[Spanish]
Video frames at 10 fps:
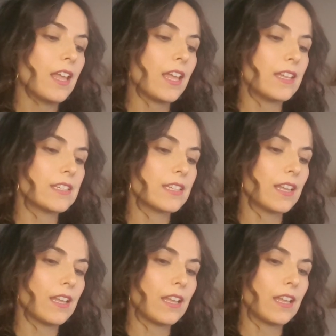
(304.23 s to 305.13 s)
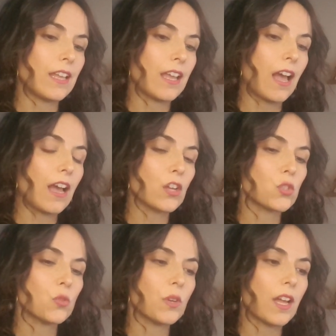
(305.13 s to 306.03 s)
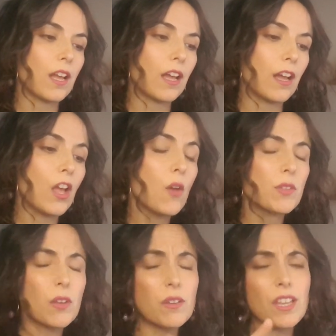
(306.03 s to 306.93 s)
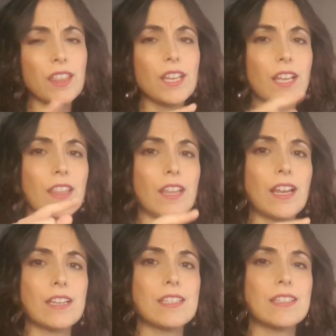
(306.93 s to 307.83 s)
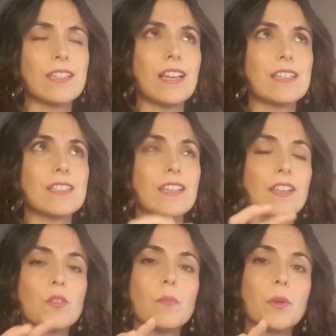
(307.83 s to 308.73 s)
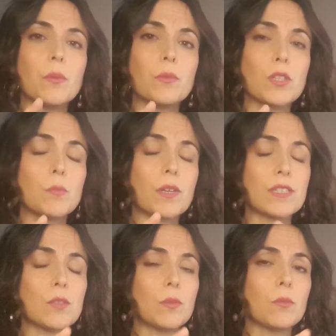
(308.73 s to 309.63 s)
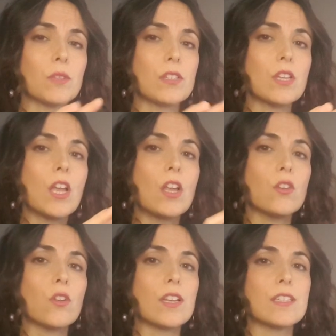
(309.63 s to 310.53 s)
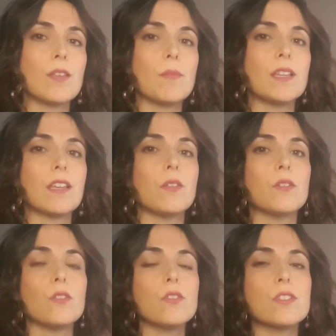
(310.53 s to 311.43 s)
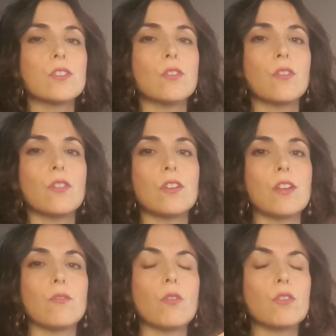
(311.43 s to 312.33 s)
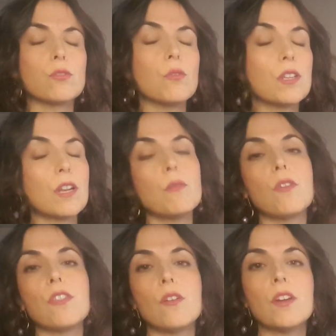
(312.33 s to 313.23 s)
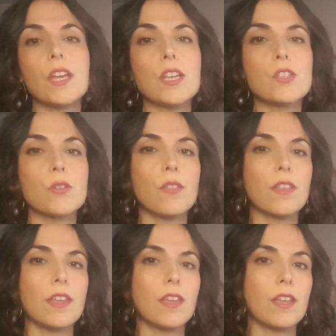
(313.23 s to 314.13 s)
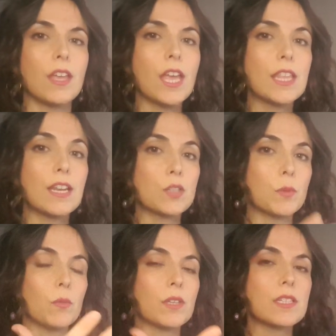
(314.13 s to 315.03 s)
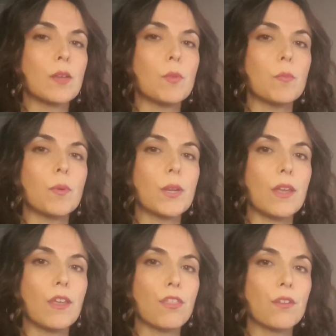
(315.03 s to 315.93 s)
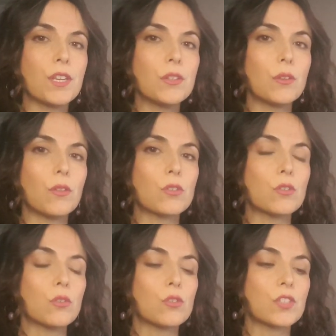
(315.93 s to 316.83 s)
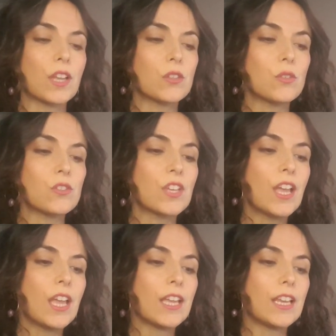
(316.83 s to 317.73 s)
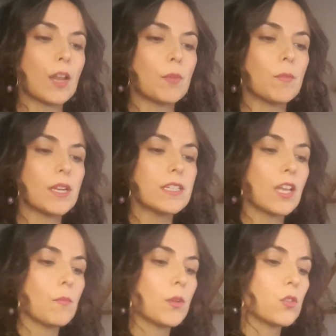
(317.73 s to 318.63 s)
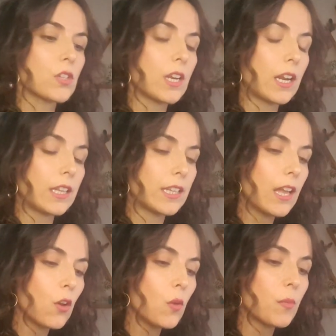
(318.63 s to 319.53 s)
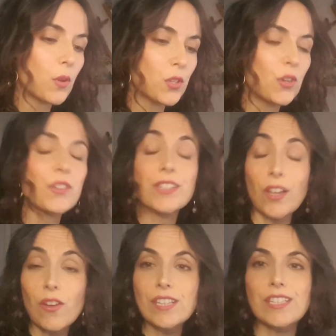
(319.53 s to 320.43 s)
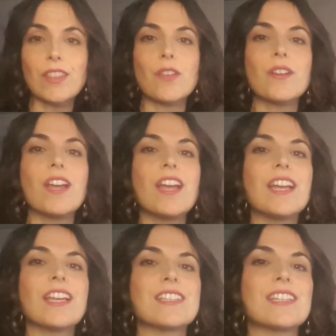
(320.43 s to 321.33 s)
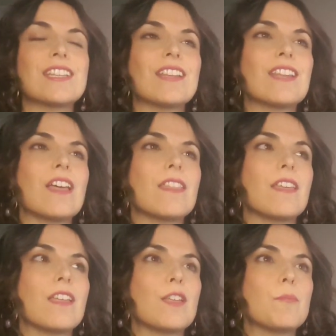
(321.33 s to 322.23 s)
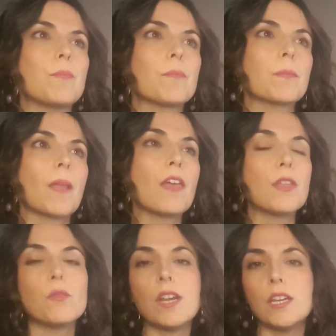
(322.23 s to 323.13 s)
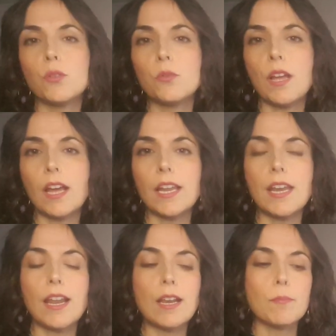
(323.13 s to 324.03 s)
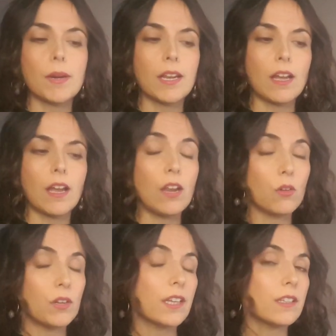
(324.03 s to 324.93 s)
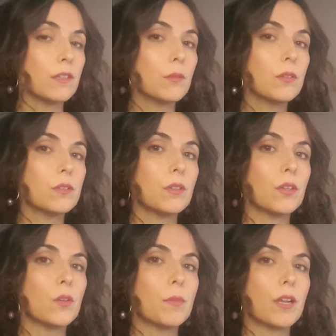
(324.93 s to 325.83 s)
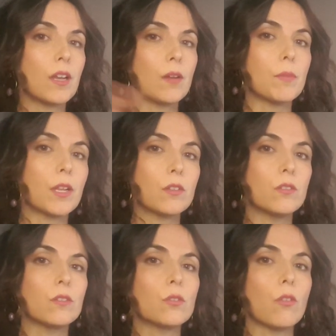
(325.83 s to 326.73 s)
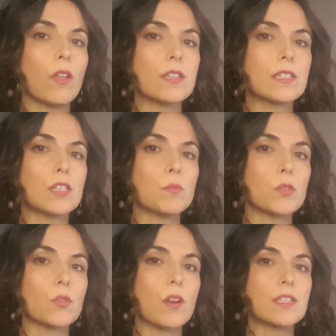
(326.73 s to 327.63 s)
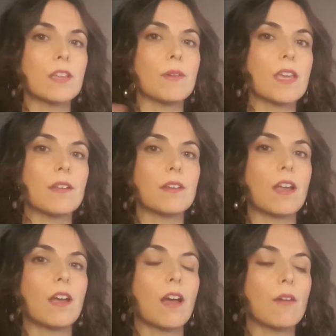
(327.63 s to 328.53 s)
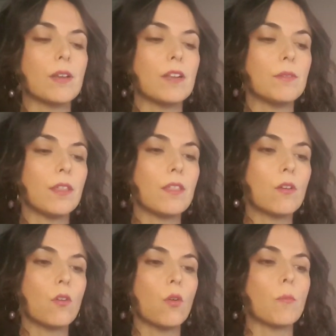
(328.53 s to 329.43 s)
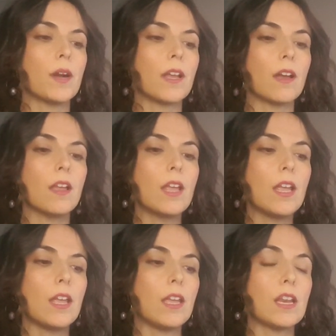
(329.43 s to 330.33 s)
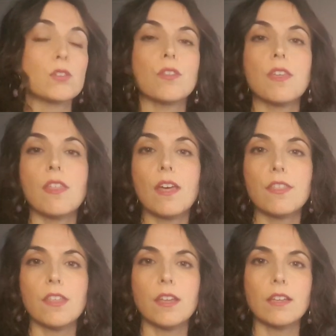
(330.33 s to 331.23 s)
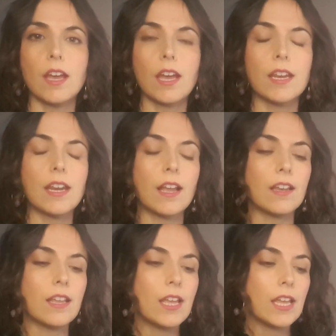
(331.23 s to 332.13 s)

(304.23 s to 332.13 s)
es que hagas una... Tengo que decir que de las, de las 31 preguntas, porque estas preguntas no las he inventado yo, son, son una traducción que he hecho de, las preguntas que propone Ethony todos los años. Y la primera es la que menos clara tengo, pero yo tengo la sensación que se trata de hacer una lectura general para el colectivo, yo creo, para, para todas las personas que vayan a, ver el vídeo o para eh, la sociedad en, general,